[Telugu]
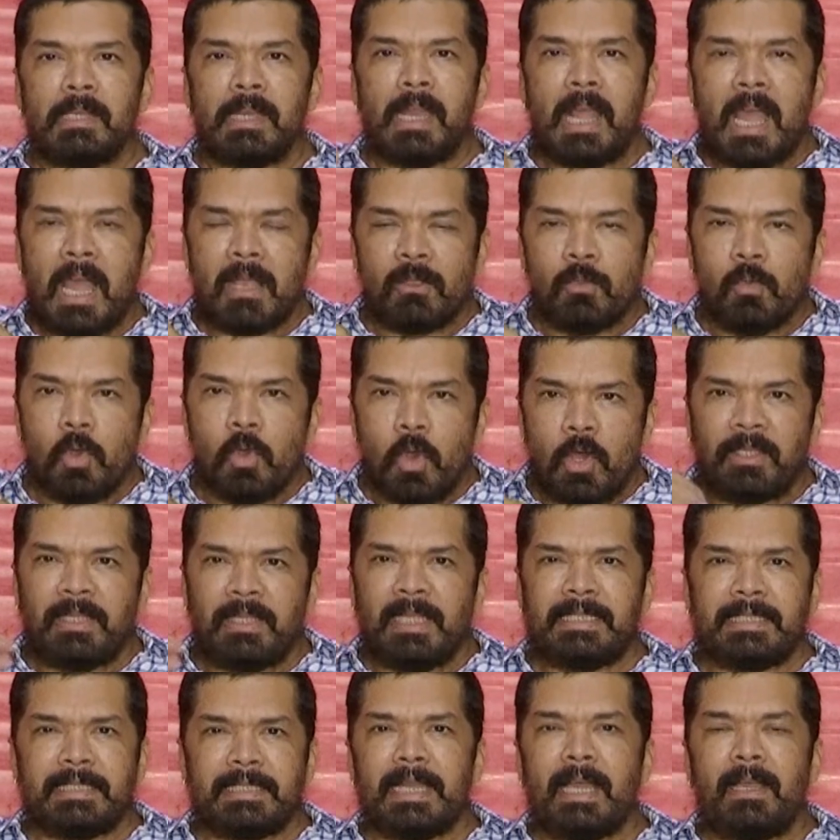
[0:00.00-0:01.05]
నాకు ఊహ
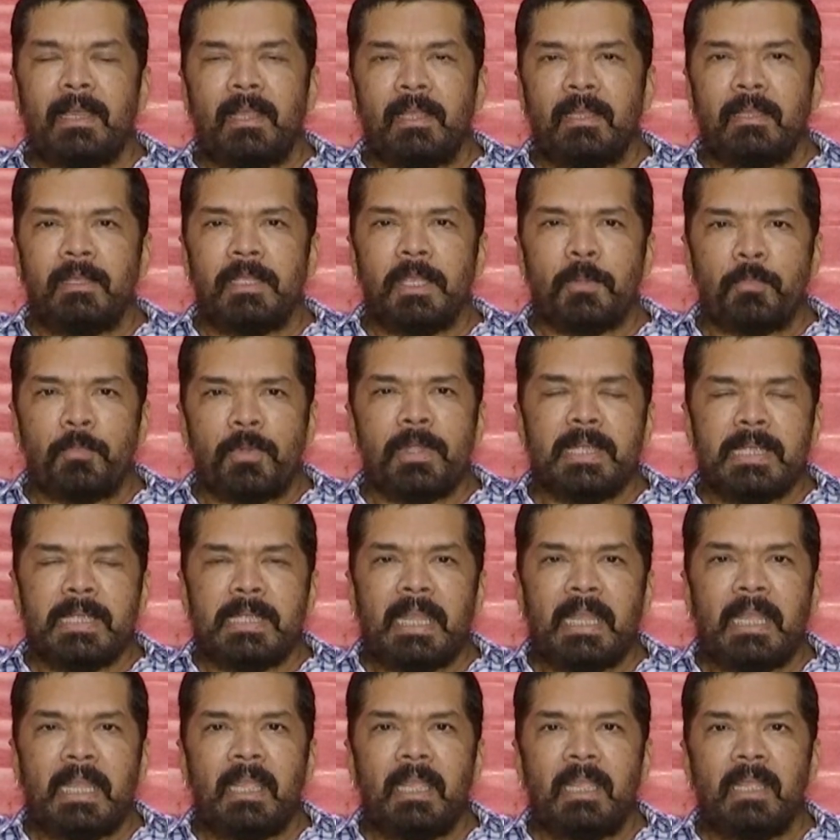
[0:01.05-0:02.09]
తెలిసిన
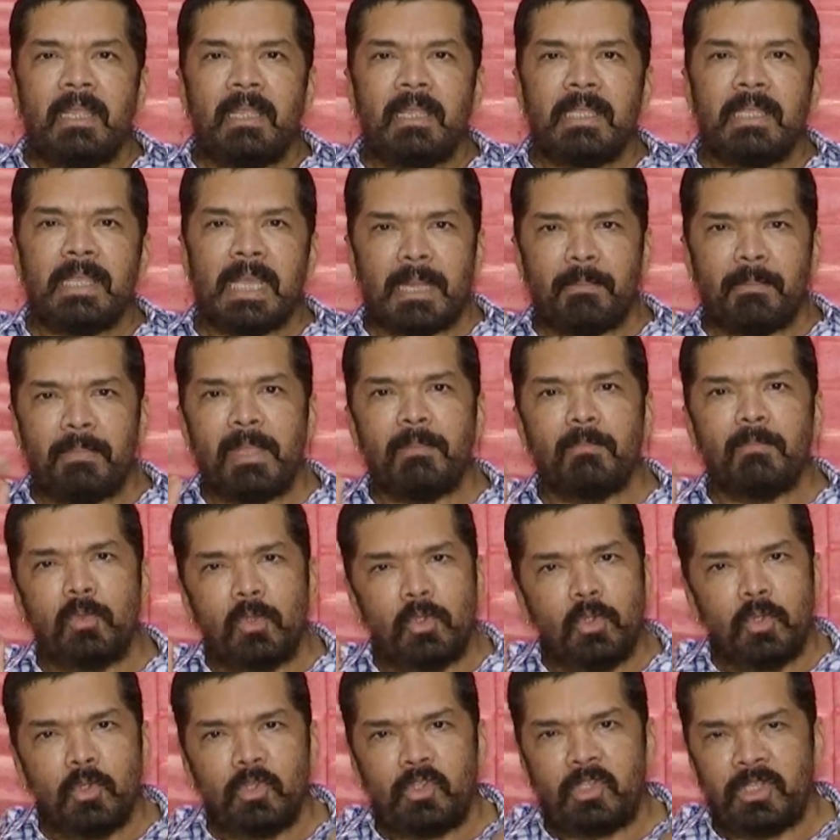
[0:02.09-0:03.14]
ఎప్పుడంటే ఎనభై
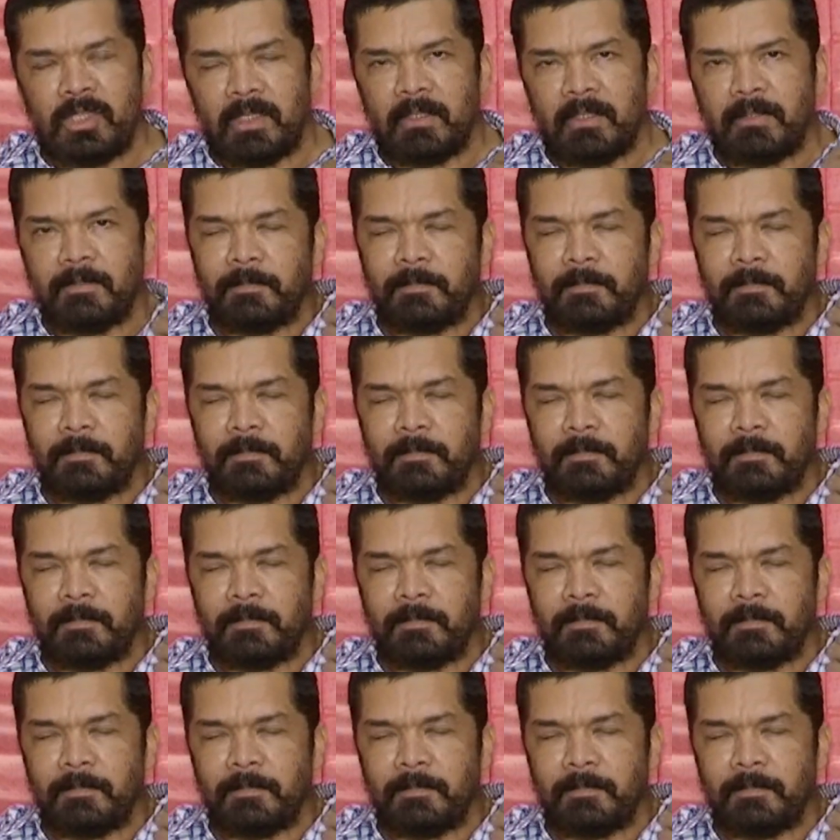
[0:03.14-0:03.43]
మూడు నుంచి